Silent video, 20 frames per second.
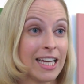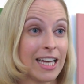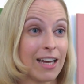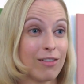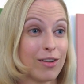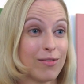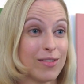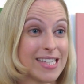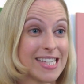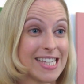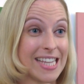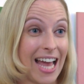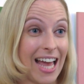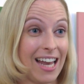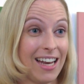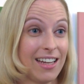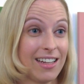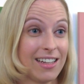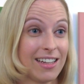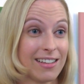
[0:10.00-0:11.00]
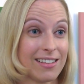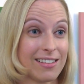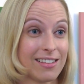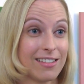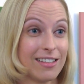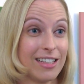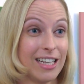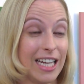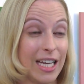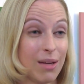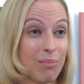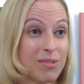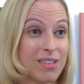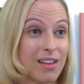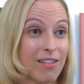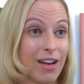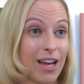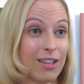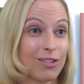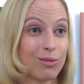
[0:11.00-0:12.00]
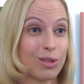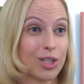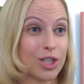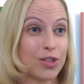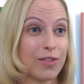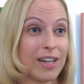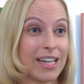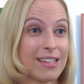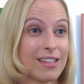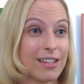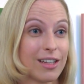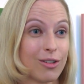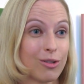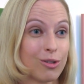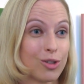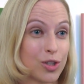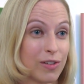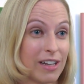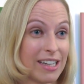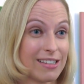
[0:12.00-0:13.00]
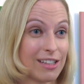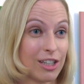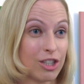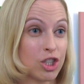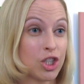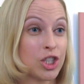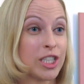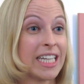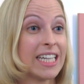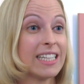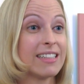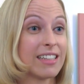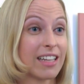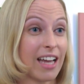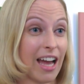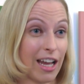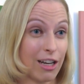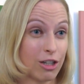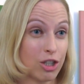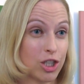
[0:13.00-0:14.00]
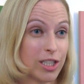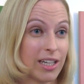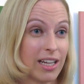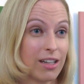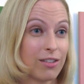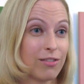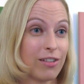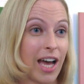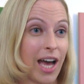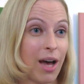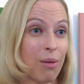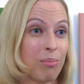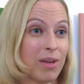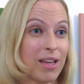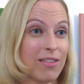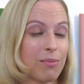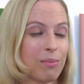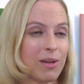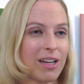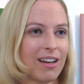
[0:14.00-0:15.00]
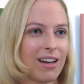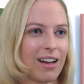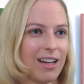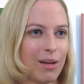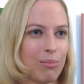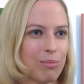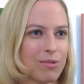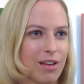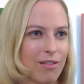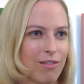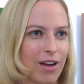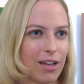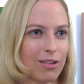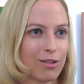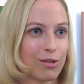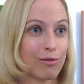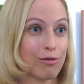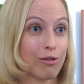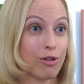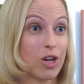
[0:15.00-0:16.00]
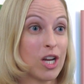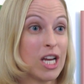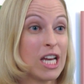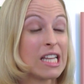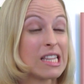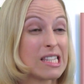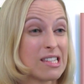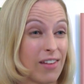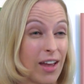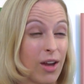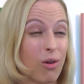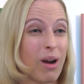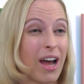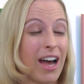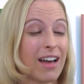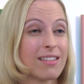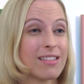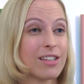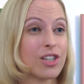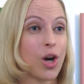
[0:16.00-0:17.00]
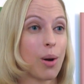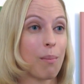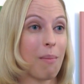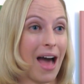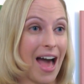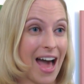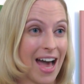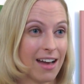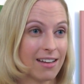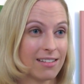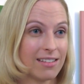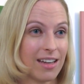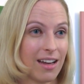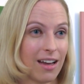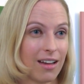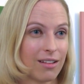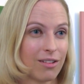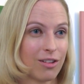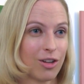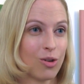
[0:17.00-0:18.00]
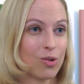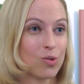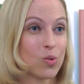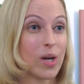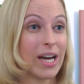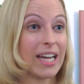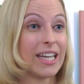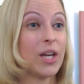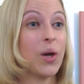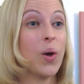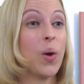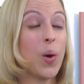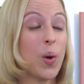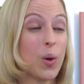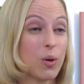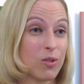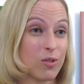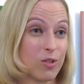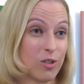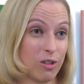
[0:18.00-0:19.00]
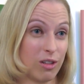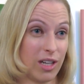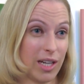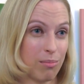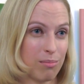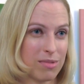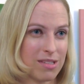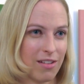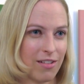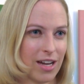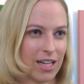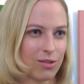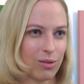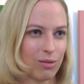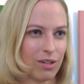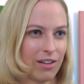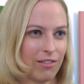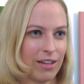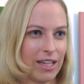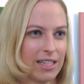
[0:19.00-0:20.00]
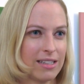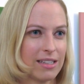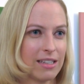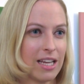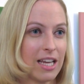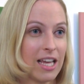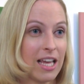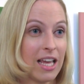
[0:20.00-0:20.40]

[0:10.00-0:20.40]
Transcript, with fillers: Ja, wir wissen alle, dass die Lebenserwartung der Schweizerinnen und Schweizer stetig ansteigt. Wir haben jetzt mit einer Lebenserwartung von 82,8 Jahren sogar die höchste Lebenserwartung der Welt.